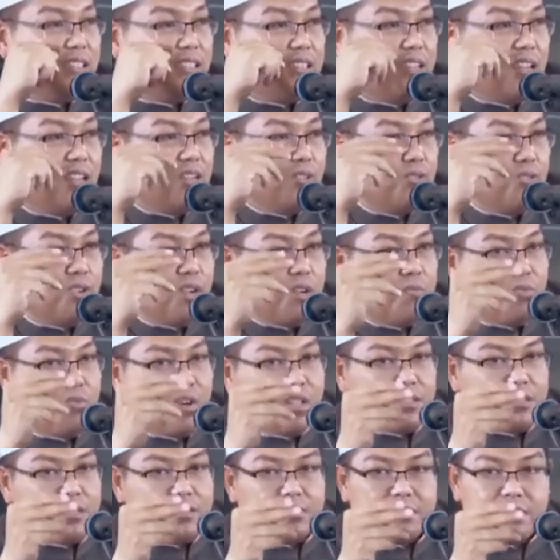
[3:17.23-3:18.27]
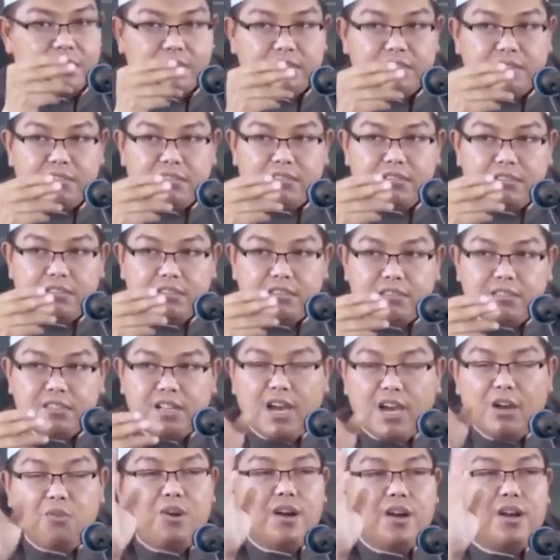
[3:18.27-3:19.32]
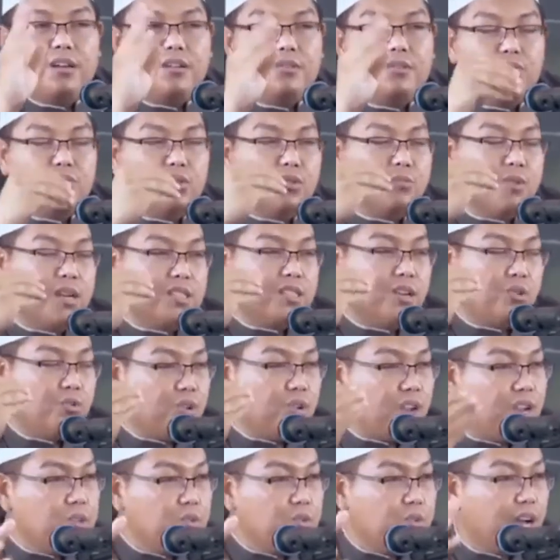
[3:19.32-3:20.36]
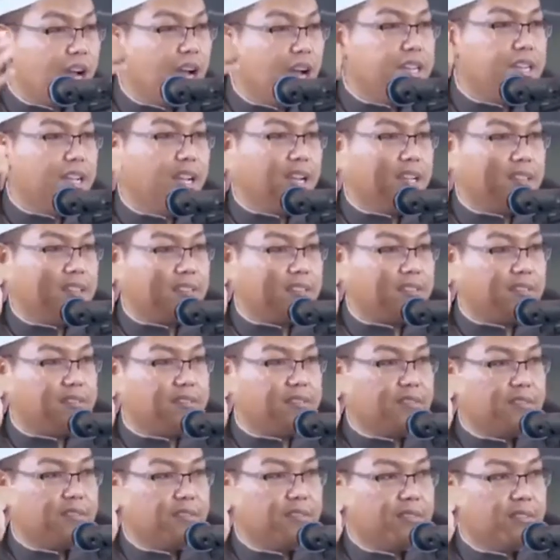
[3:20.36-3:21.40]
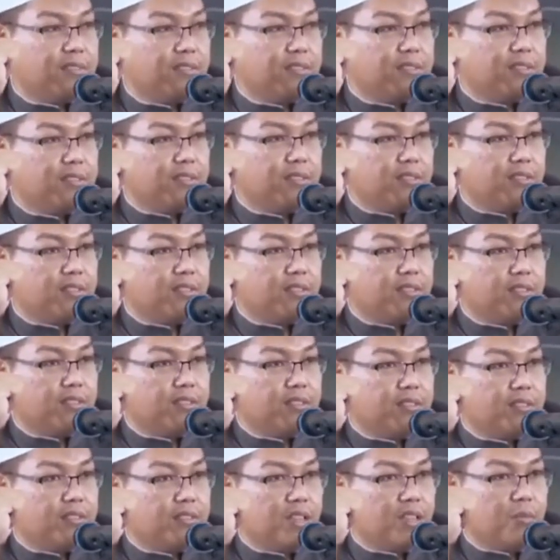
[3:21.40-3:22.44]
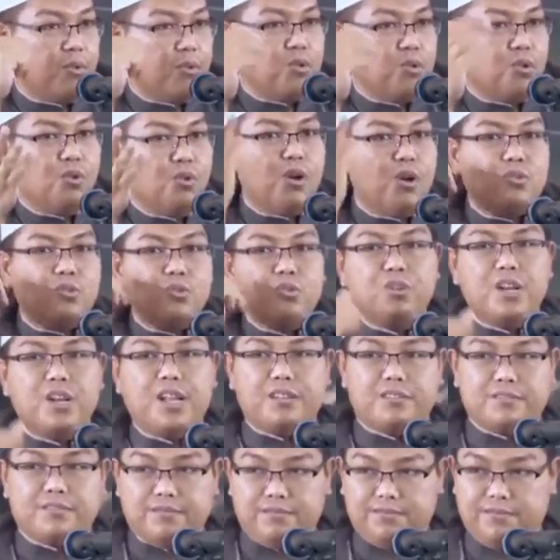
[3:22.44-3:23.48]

Dan juga buat dakwah, untuk baca Quran juga ada. Tapi dulu waktu kurang.